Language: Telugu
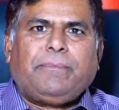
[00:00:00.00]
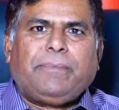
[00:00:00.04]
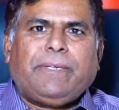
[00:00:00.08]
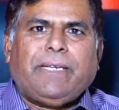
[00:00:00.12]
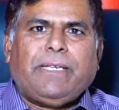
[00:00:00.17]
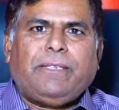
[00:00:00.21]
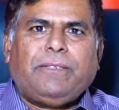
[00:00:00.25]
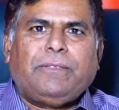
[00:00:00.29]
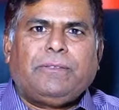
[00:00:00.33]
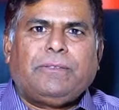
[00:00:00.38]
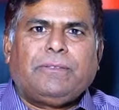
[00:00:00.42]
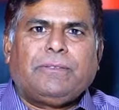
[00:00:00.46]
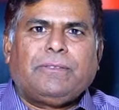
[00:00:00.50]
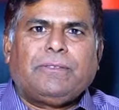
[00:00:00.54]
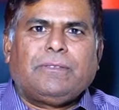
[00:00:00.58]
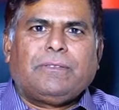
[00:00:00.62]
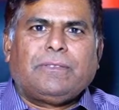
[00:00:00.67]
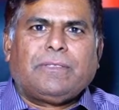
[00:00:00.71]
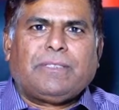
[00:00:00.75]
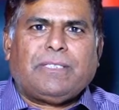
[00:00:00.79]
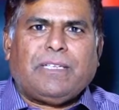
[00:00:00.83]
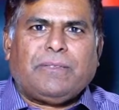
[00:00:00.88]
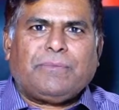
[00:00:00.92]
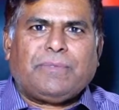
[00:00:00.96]
లిమిటెడ్
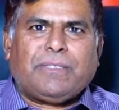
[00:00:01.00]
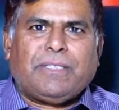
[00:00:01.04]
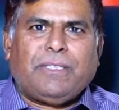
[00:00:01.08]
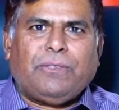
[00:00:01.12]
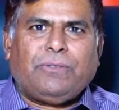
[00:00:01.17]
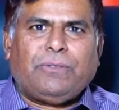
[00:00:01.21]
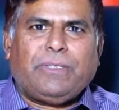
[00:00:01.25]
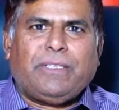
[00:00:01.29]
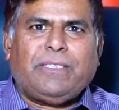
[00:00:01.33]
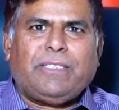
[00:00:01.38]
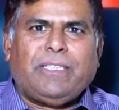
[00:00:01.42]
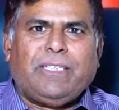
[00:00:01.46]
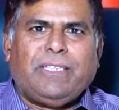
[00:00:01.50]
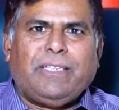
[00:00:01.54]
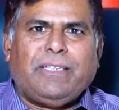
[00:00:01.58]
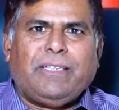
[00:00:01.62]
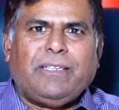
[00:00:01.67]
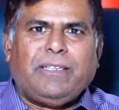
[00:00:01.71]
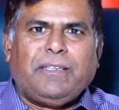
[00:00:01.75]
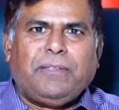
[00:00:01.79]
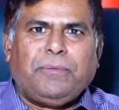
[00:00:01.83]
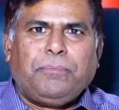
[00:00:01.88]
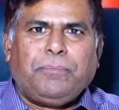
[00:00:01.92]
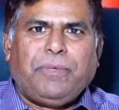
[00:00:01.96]
సంస్థ గురించి
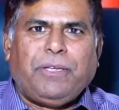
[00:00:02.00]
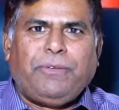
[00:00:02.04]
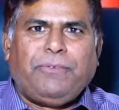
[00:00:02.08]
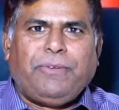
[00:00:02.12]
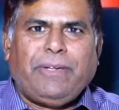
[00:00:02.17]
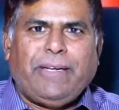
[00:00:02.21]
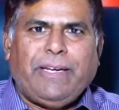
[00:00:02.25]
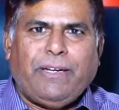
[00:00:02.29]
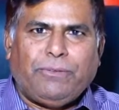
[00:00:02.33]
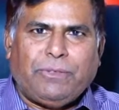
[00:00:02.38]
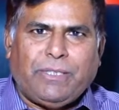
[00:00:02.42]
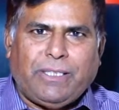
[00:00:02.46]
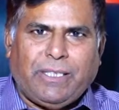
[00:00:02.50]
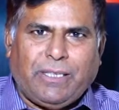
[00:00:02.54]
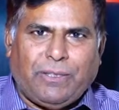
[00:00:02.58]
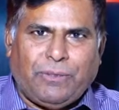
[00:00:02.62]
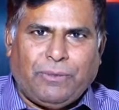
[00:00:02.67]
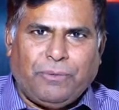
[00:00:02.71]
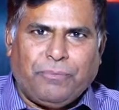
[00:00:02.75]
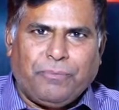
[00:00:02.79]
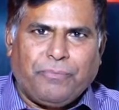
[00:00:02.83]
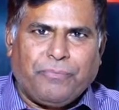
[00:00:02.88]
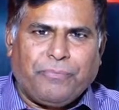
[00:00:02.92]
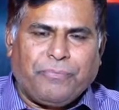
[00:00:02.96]
మీరు వినే
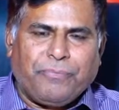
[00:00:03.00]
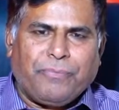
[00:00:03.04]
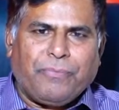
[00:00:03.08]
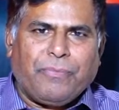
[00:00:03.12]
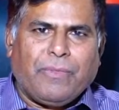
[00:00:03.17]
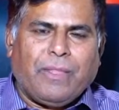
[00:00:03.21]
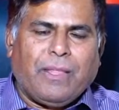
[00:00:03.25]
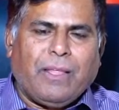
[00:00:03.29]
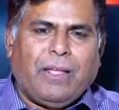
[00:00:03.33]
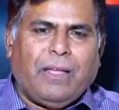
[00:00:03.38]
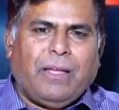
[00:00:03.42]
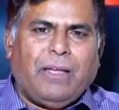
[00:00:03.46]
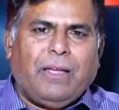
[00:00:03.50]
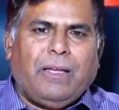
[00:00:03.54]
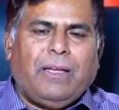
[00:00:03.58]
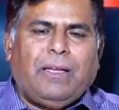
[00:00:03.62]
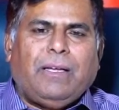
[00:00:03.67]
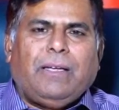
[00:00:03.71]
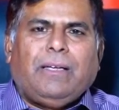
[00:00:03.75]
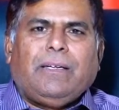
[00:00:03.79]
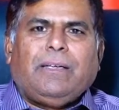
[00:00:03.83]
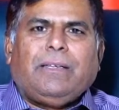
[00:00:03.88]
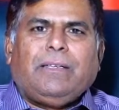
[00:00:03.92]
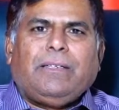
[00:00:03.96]
ఉంటారు
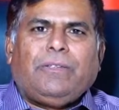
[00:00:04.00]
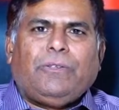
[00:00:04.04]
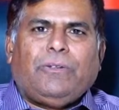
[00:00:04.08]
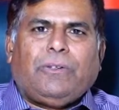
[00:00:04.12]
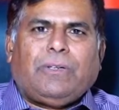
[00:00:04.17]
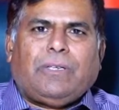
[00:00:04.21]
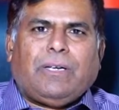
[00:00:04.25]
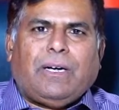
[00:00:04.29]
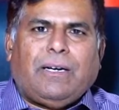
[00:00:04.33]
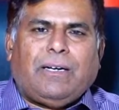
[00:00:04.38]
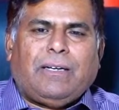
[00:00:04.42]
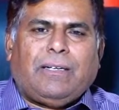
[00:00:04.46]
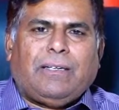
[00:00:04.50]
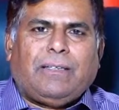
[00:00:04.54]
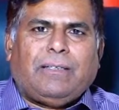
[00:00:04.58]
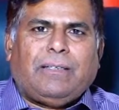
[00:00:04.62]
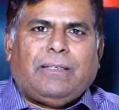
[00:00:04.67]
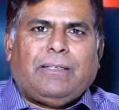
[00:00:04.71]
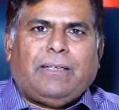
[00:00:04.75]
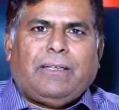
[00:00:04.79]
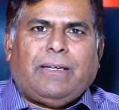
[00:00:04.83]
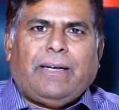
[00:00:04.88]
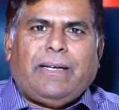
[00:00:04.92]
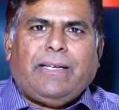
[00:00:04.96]
ఈ యొక్క
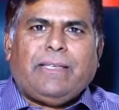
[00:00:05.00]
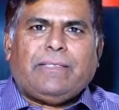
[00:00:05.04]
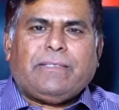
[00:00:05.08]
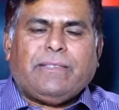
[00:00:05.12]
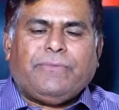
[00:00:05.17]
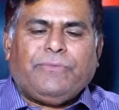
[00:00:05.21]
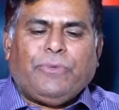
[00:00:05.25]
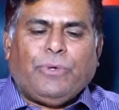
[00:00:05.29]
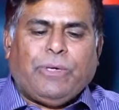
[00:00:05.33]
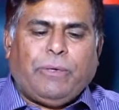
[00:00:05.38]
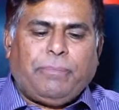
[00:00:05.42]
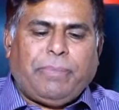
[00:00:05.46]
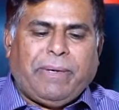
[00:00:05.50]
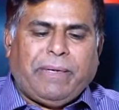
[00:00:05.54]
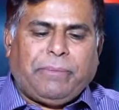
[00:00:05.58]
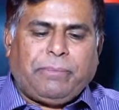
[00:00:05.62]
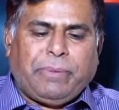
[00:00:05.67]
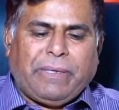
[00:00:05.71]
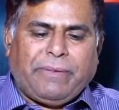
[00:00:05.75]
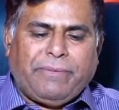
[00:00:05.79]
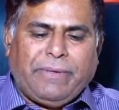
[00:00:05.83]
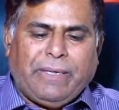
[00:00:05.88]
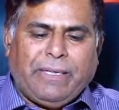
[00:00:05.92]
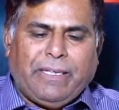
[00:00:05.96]
ఐఎస్ఎం ఫోకల్ పాయింట్
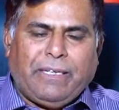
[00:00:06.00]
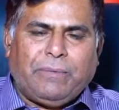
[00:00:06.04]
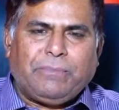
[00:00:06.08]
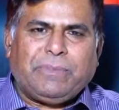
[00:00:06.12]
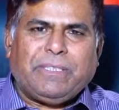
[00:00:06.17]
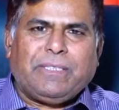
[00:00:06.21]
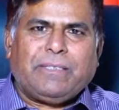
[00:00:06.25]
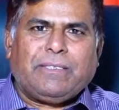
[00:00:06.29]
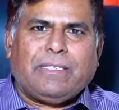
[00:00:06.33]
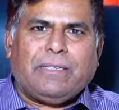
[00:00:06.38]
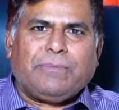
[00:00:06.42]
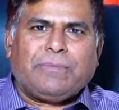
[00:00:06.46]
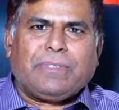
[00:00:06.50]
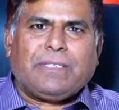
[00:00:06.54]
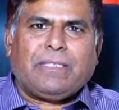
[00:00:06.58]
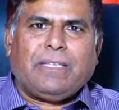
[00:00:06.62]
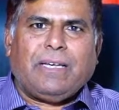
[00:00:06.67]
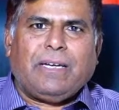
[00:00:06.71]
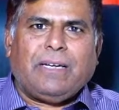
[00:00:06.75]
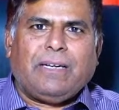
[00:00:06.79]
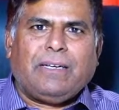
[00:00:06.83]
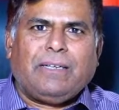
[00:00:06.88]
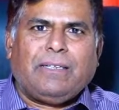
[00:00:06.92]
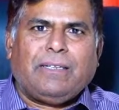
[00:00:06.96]
ప్రైవేట్ లిమిటెడ్ సంస్థ
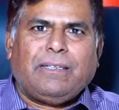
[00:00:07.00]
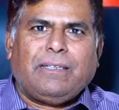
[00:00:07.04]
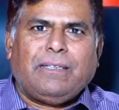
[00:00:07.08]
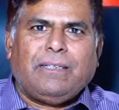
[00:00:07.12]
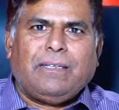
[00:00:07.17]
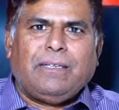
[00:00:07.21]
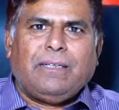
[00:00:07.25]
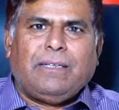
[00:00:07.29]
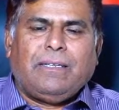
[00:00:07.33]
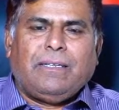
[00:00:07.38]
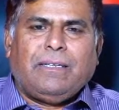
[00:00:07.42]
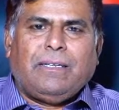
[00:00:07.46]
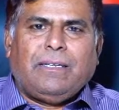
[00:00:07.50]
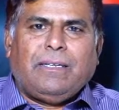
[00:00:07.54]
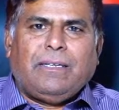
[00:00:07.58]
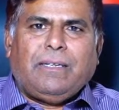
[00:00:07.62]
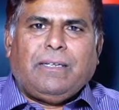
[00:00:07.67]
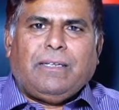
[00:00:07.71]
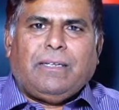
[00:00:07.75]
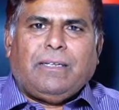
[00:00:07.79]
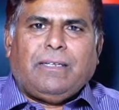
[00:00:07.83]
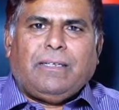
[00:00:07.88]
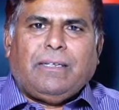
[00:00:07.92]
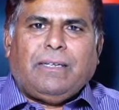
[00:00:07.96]

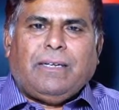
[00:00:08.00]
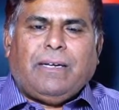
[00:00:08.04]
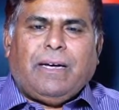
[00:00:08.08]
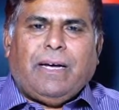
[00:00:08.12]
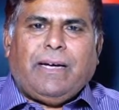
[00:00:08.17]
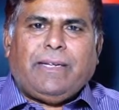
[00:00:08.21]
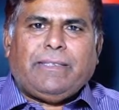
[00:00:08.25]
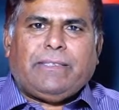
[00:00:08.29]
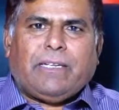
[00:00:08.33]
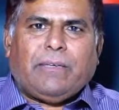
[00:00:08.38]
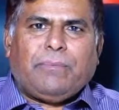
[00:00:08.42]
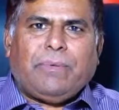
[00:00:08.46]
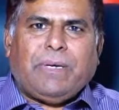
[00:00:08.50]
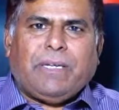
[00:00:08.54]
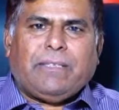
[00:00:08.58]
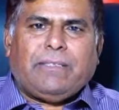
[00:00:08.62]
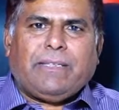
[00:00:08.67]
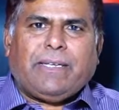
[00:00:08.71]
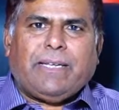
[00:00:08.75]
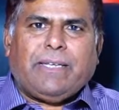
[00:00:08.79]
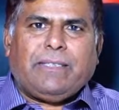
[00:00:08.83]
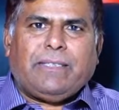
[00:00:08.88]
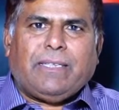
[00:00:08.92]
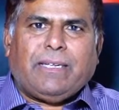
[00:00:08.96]
హైదరాబాద్
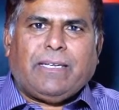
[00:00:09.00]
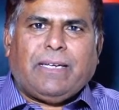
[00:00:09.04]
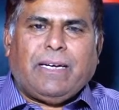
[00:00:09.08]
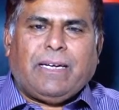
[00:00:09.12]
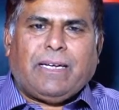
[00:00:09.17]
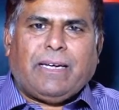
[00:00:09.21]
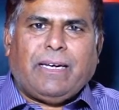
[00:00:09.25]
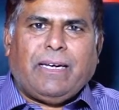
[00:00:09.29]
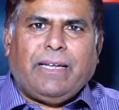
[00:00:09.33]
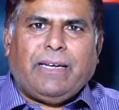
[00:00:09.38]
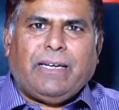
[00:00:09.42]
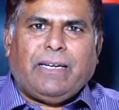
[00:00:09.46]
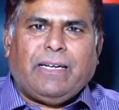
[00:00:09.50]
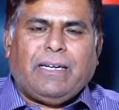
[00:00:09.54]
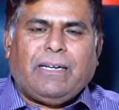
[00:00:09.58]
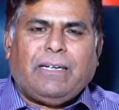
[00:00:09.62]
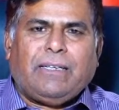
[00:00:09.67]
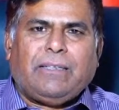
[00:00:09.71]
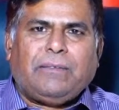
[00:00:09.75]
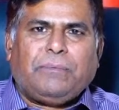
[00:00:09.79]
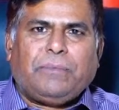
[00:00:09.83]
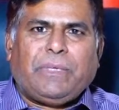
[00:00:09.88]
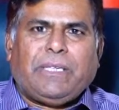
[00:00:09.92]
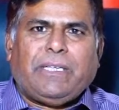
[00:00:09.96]
కేంద్ర కార్యాలయంగా
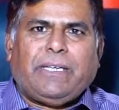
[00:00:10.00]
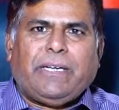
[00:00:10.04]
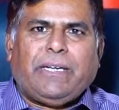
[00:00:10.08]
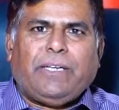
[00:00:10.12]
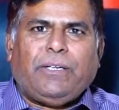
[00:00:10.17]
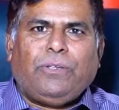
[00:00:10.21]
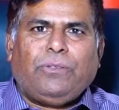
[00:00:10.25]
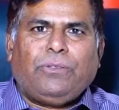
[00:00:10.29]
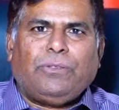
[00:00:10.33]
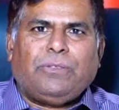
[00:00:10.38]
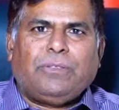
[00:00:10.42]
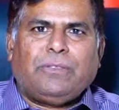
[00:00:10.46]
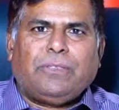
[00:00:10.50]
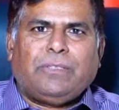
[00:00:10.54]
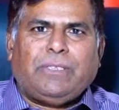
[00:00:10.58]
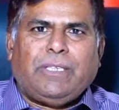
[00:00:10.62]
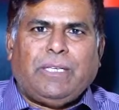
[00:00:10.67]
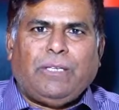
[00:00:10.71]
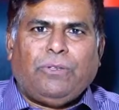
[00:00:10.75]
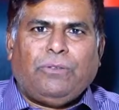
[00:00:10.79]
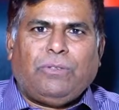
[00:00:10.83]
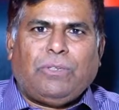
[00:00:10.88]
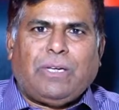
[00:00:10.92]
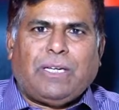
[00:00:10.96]
మన రెండు
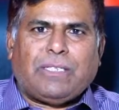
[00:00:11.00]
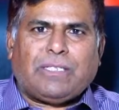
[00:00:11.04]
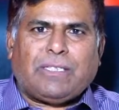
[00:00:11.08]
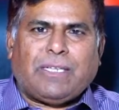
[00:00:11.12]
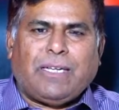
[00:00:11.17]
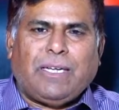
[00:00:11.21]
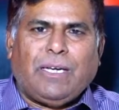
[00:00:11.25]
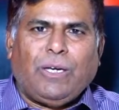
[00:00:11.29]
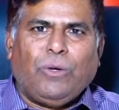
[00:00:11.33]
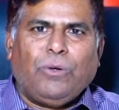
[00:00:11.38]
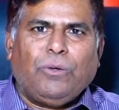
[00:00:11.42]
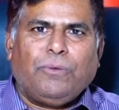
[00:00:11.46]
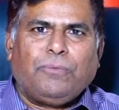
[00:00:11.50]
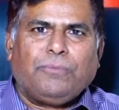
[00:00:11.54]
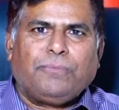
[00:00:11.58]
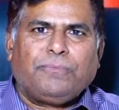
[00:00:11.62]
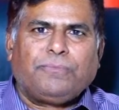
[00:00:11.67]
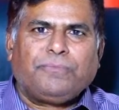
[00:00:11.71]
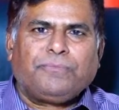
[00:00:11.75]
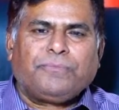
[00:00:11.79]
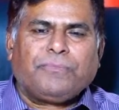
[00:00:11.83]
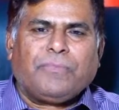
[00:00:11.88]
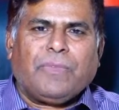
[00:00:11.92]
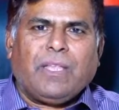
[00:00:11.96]
తెలుగు రాష్ట్రాల్లో
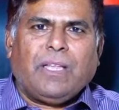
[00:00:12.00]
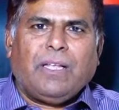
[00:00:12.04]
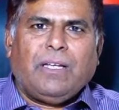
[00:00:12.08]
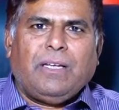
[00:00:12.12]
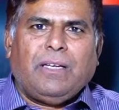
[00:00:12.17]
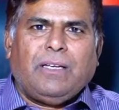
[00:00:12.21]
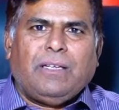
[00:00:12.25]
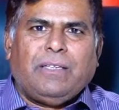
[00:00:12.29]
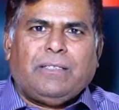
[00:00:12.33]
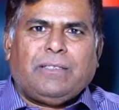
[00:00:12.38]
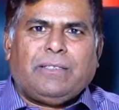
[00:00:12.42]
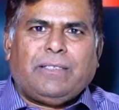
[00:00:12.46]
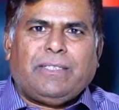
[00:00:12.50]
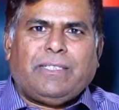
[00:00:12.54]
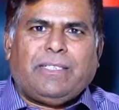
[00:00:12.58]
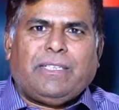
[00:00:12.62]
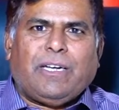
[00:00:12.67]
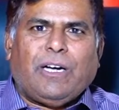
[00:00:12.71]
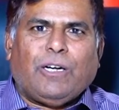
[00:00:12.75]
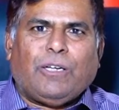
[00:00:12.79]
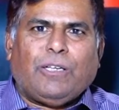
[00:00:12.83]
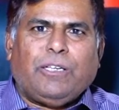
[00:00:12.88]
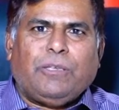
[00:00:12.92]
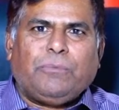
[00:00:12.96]

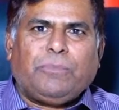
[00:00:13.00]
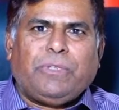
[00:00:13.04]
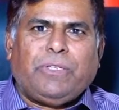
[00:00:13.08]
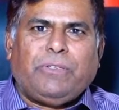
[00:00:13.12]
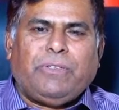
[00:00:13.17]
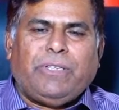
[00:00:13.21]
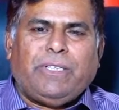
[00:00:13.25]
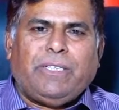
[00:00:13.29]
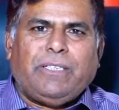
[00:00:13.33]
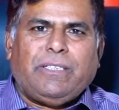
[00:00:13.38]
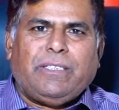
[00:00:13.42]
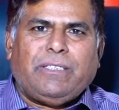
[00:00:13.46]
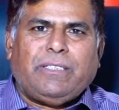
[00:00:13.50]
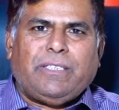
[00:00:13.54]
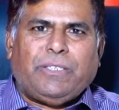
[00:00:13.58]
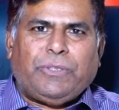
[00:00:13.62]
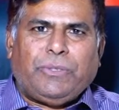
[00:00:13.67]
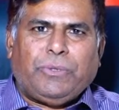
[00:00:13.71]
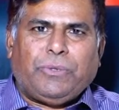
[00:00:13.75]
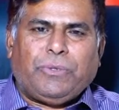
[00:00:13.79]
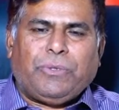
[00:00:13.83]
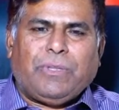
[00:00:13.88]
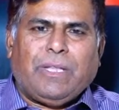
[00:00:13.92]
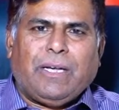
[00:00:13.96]
శ్రీకాకుళం నుండి
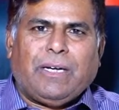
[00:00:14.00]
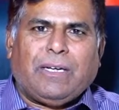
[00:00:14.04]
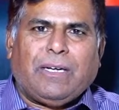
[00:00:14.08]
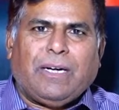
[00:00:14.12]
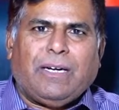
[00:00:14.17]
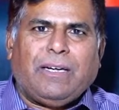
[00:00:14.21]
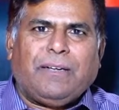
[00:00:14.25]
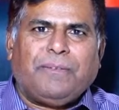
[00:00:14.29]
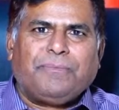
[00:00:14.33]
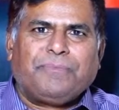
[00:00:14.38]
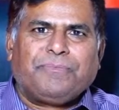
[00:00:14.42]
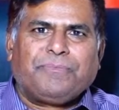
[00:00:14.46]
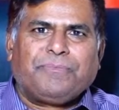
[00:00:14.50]
చిత్తూరు దాకా